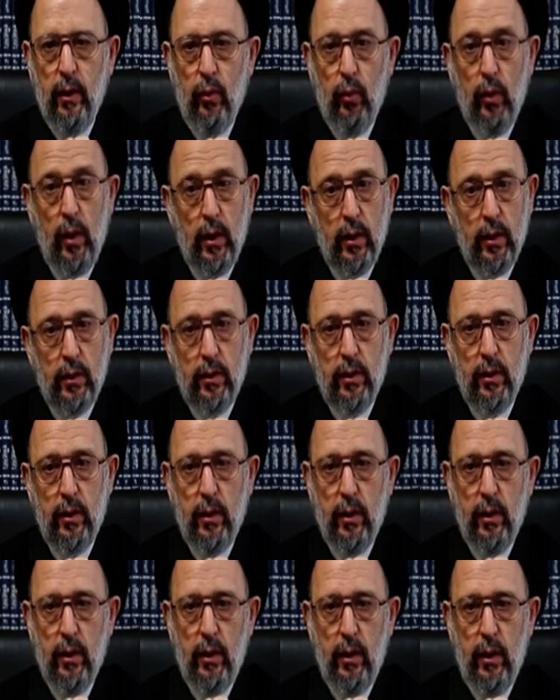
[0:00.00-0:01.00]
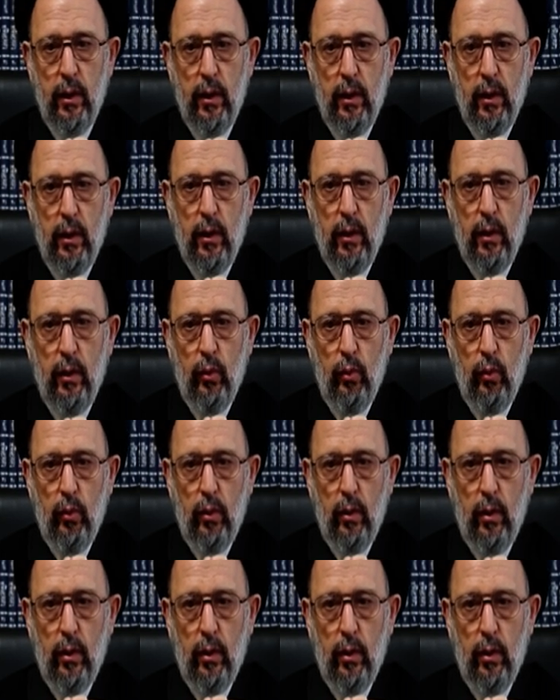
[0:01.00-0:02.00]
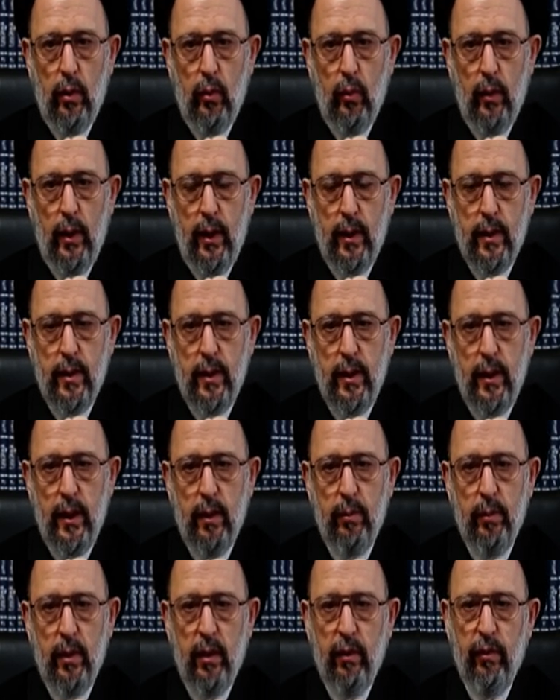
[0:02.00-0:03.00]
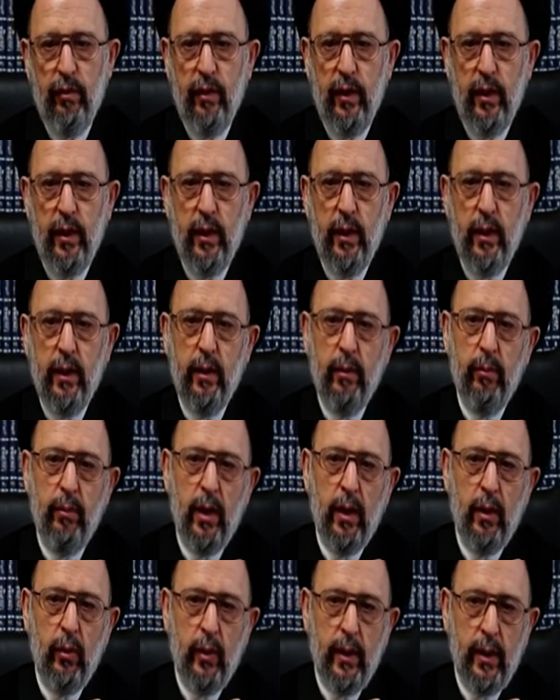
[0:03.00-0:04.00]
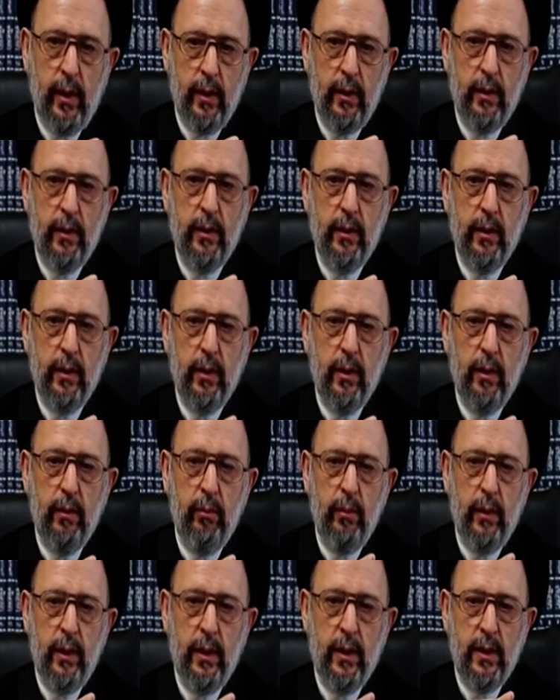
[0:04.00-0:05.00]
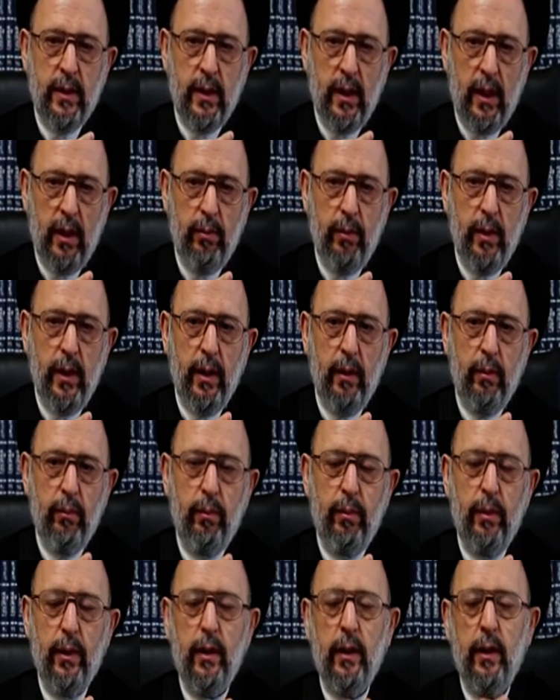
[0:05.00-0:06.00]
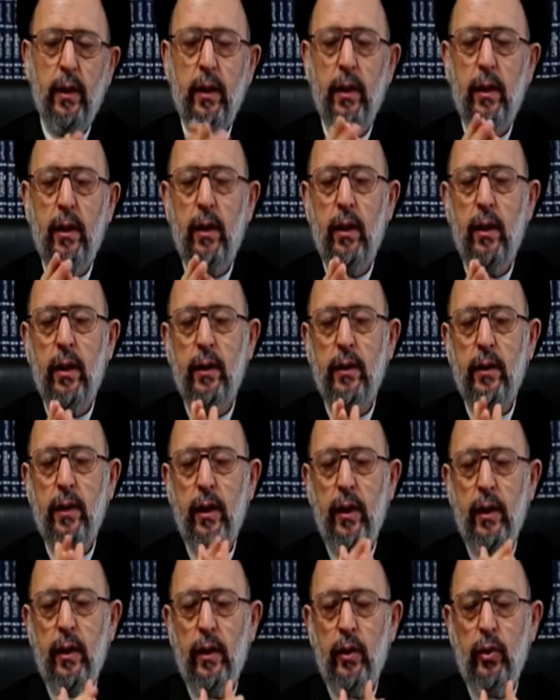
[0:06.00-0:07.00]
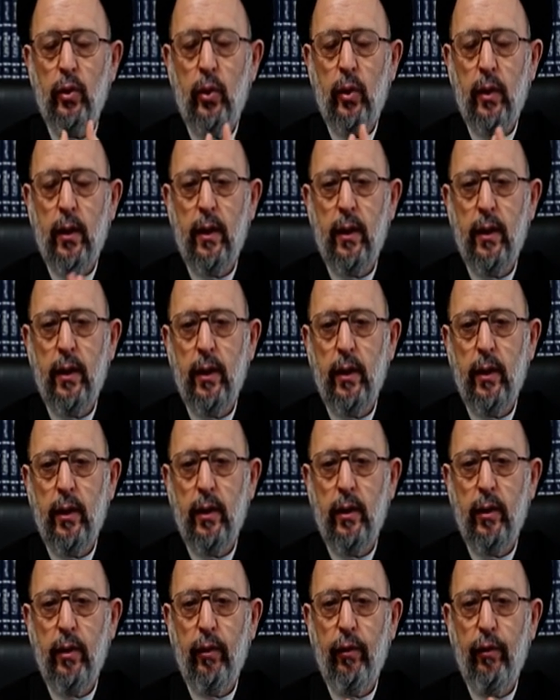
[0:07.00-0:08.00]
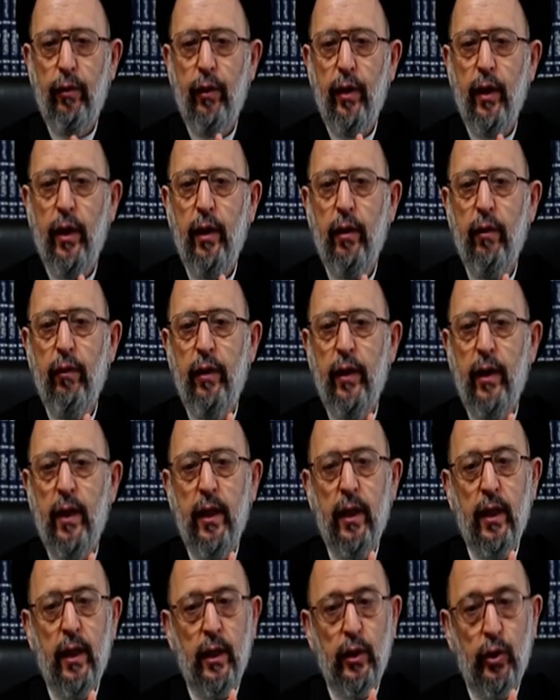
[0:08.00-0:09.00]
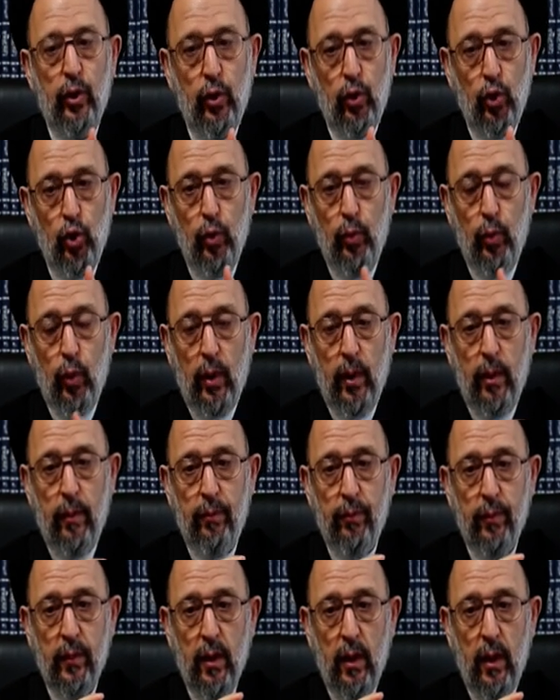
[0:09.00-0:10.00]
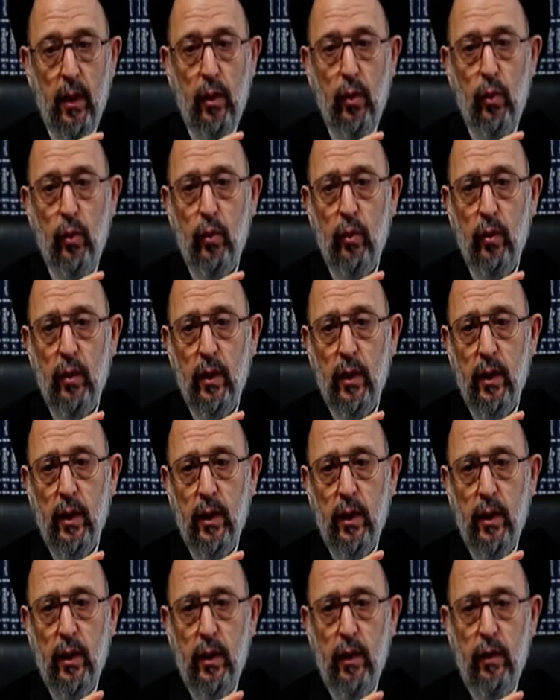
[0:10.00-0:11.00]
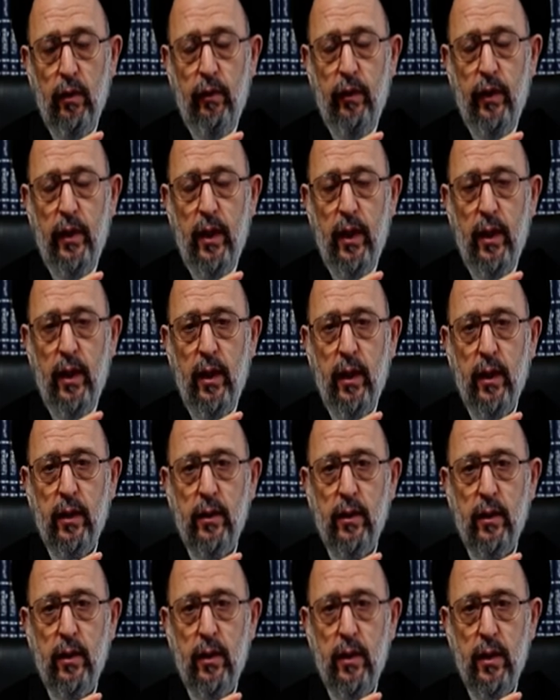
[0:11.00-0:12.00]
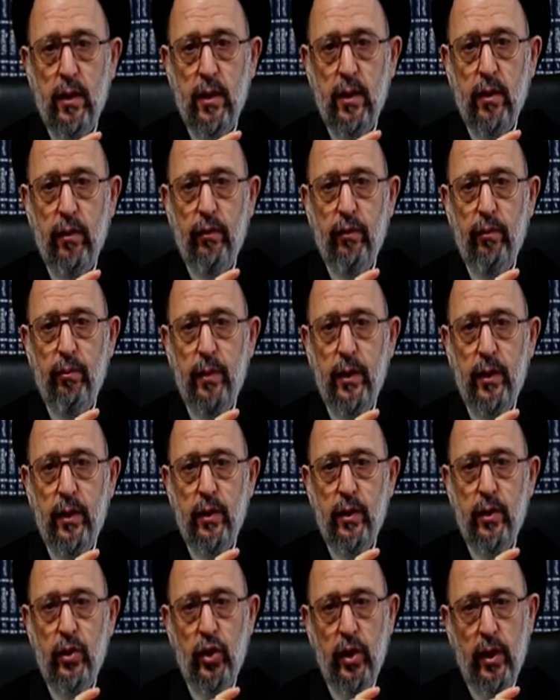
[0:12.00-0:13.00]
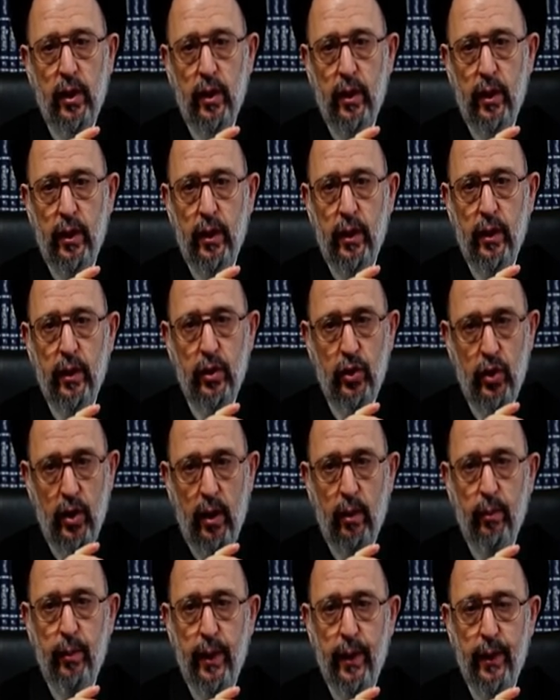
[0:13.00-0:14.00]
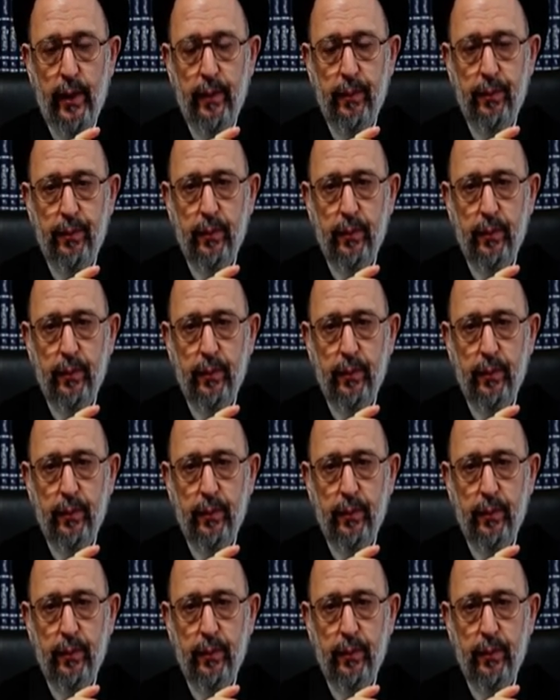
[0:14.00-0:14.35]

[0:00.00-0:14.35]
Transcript: وقت ولا سيما في ما ورد من استحباب قراءة هذا الدعاء فيه في ليلة الجمعة أو في ليلة النصف من شهر شعبان